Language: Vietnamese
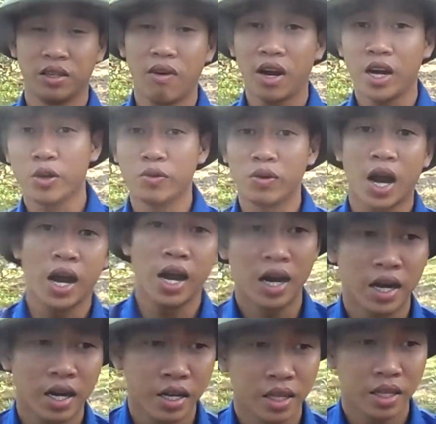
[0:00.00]
những vật liệu hữu
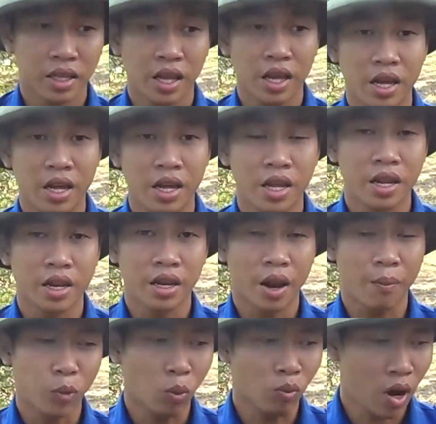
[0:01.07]
cơ thì
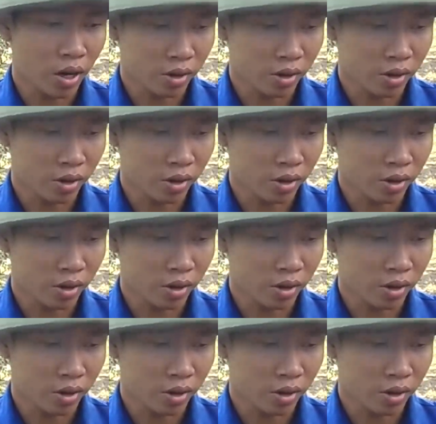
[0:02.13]
nằm chung